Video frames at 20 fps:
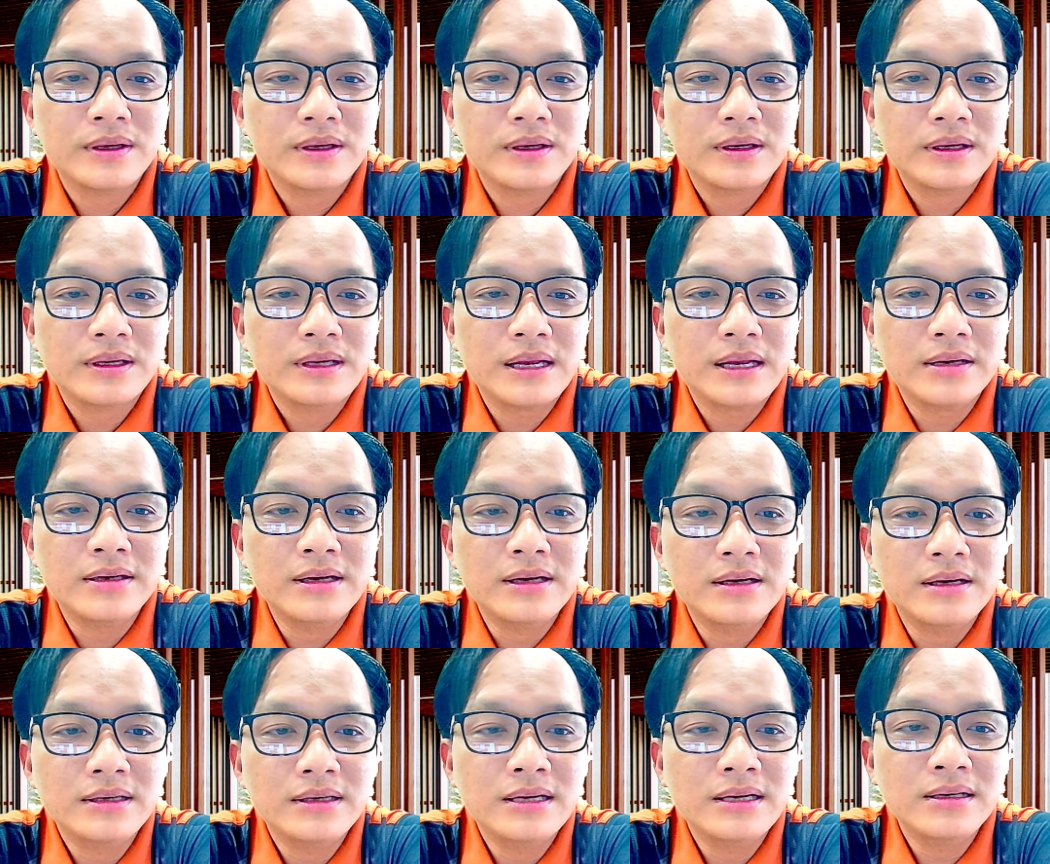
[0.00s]
đã gửi
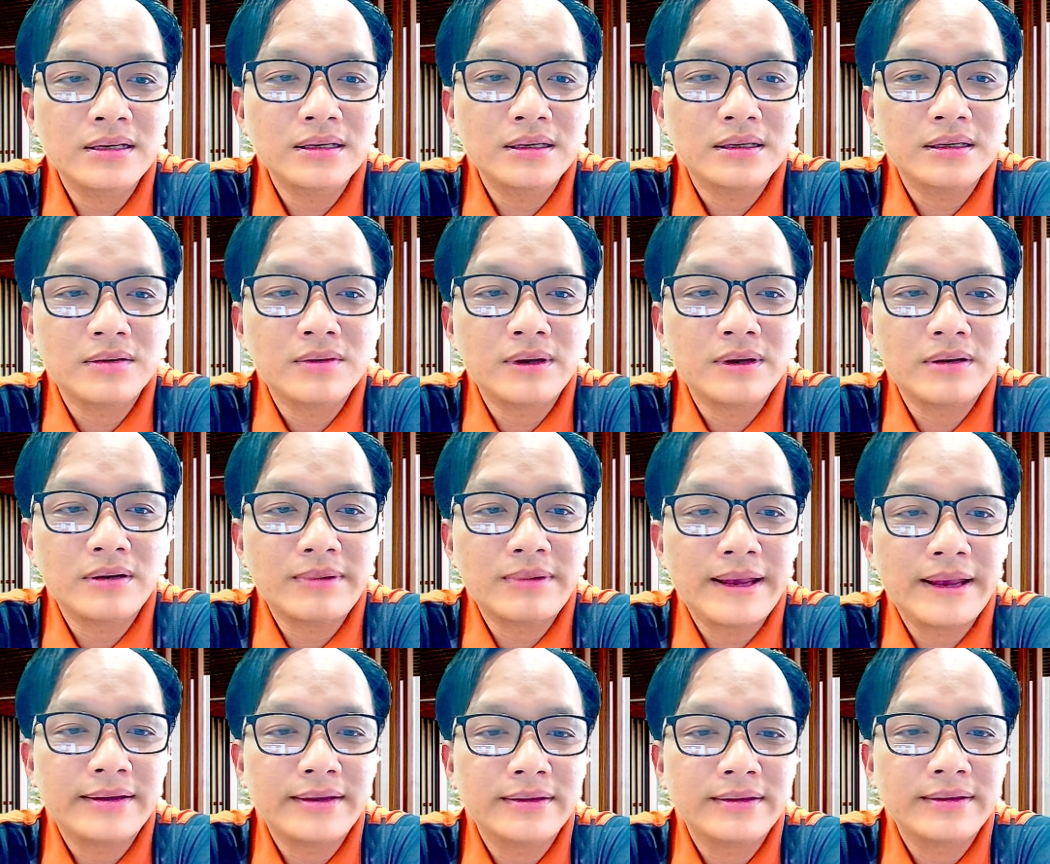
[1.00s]
đơn đến ờ, cơ quan công
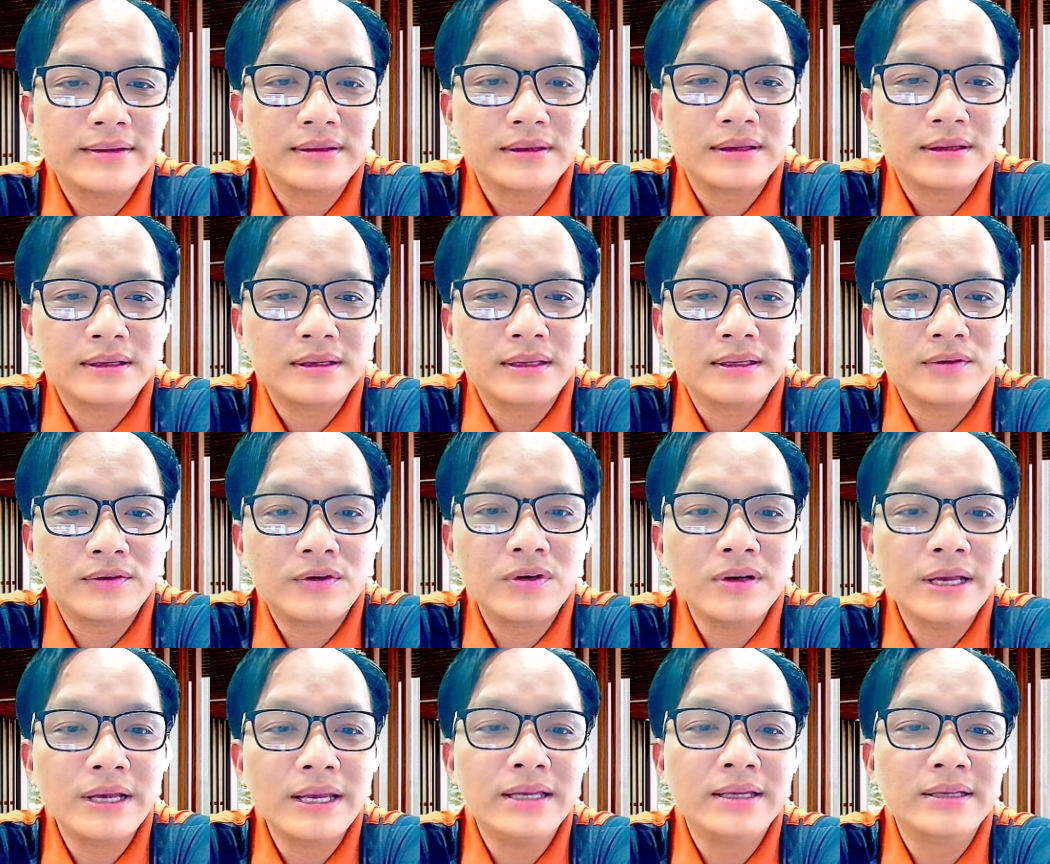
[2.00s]
an ở thành phố
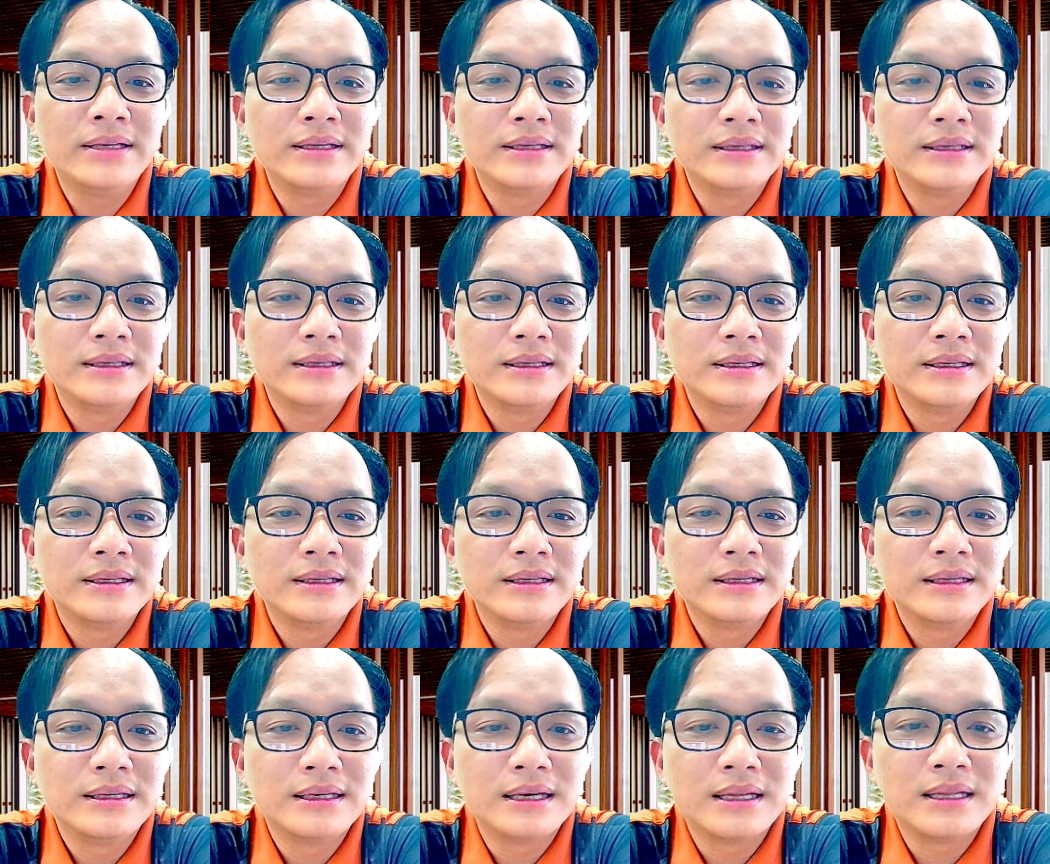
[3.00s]
Hưng Yên
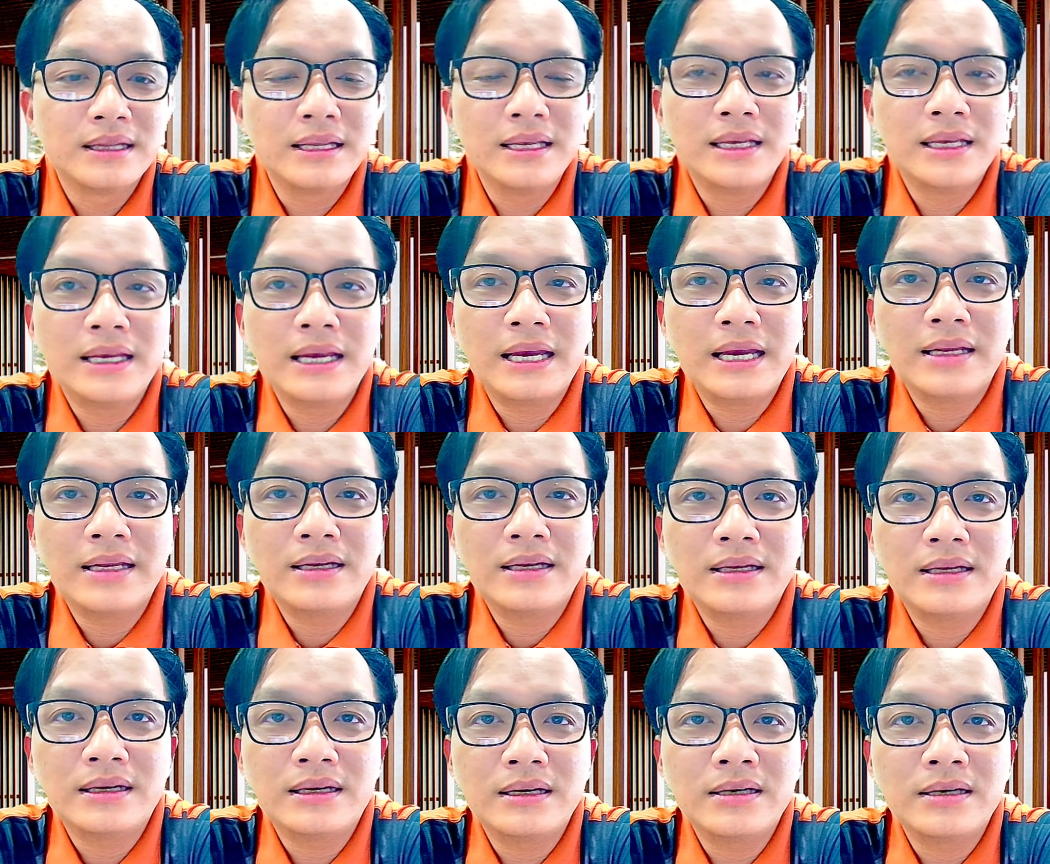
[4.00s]
à, thì cái anh
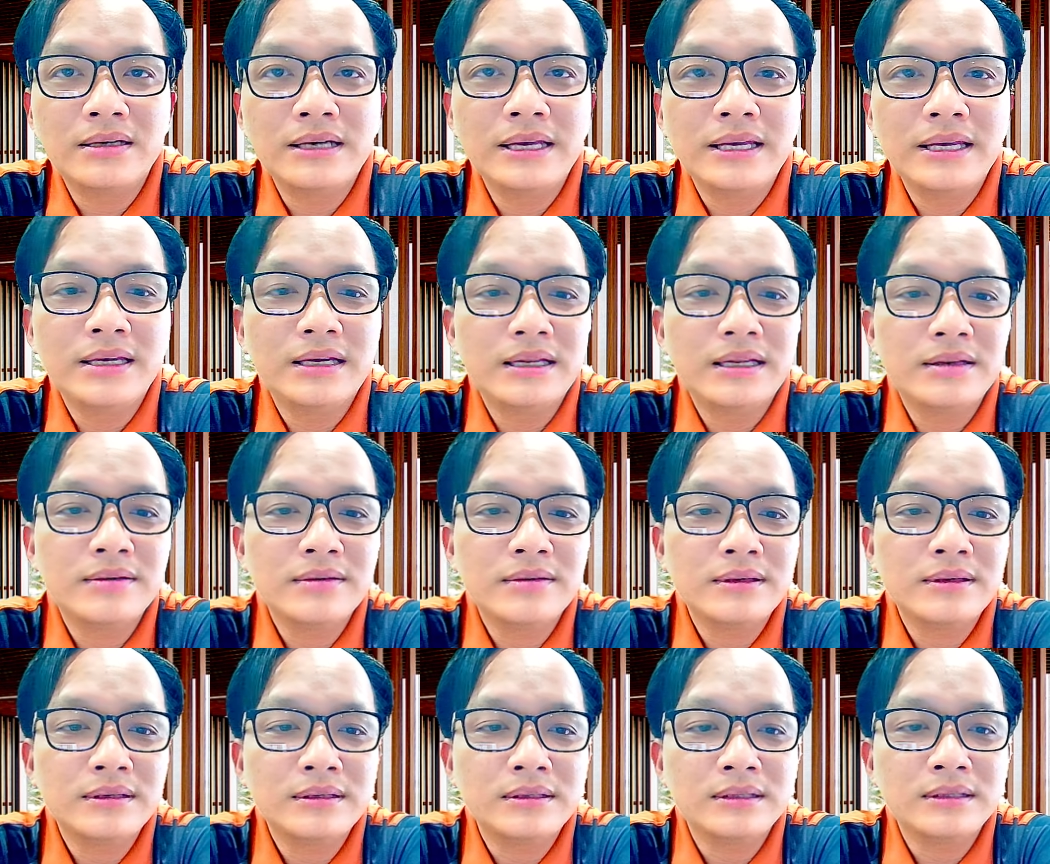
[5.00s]
à, ở Hưng Yên anh
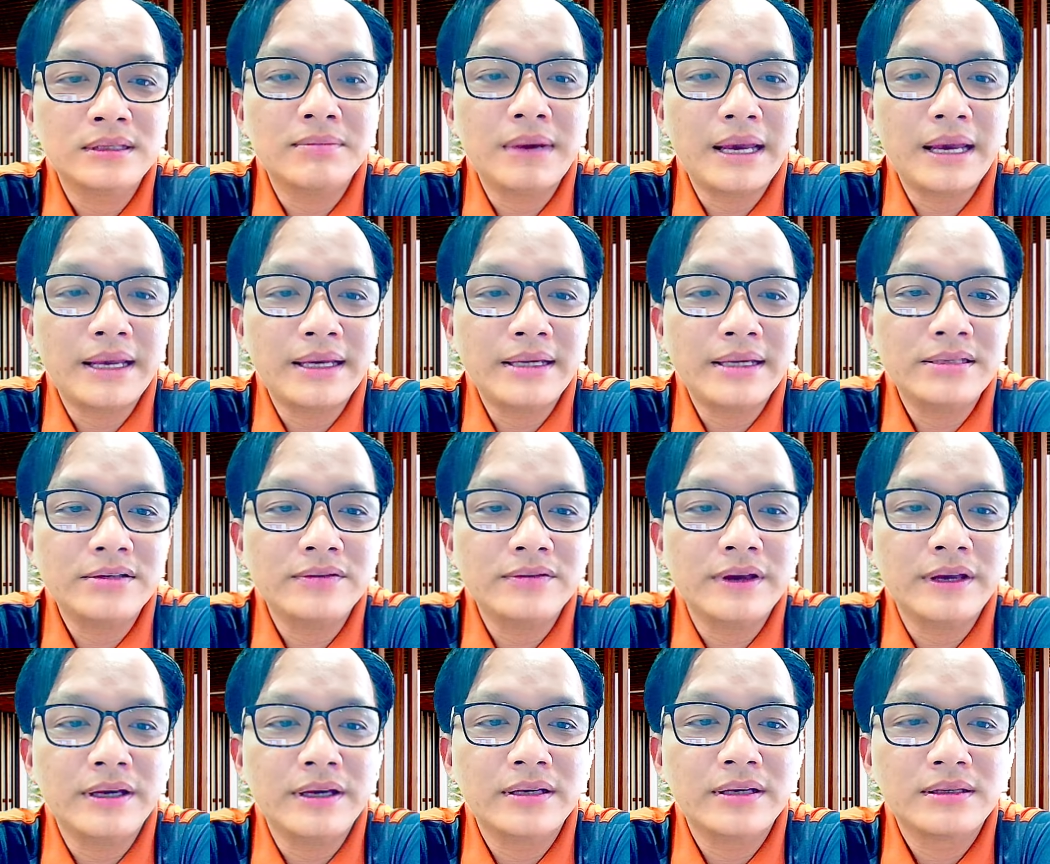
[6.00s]
ờ, trình bày cái sự
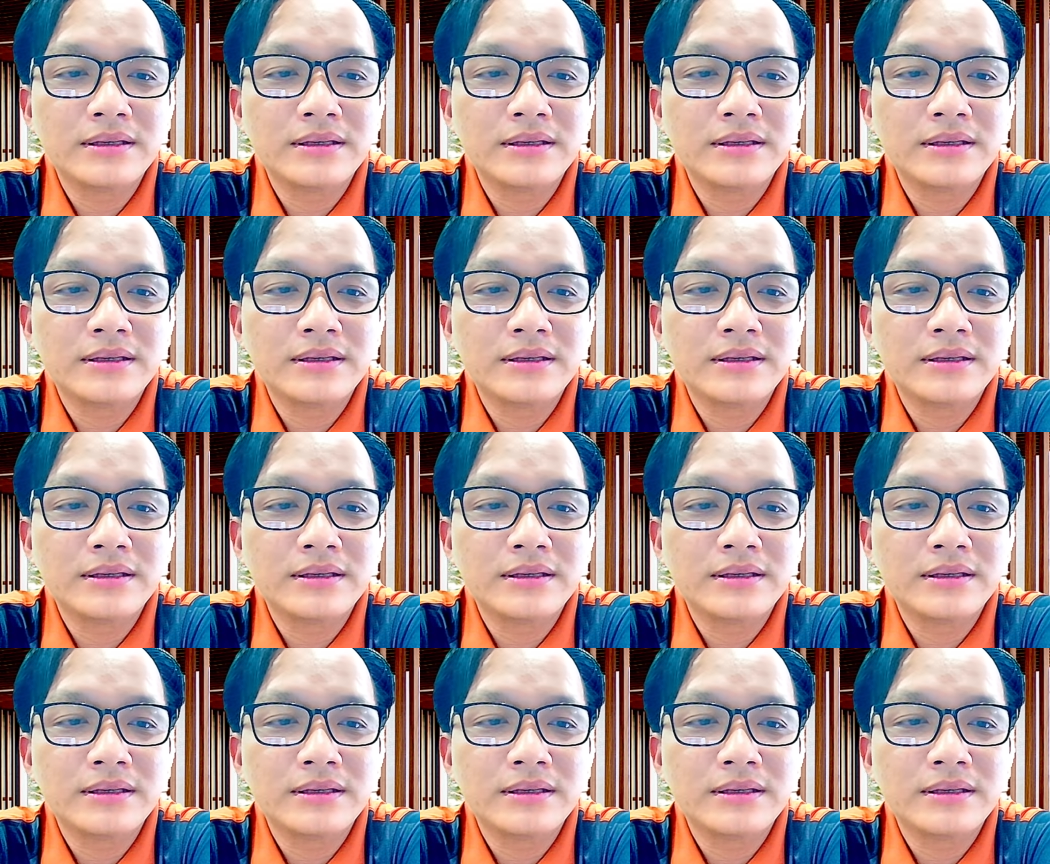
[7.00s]
việc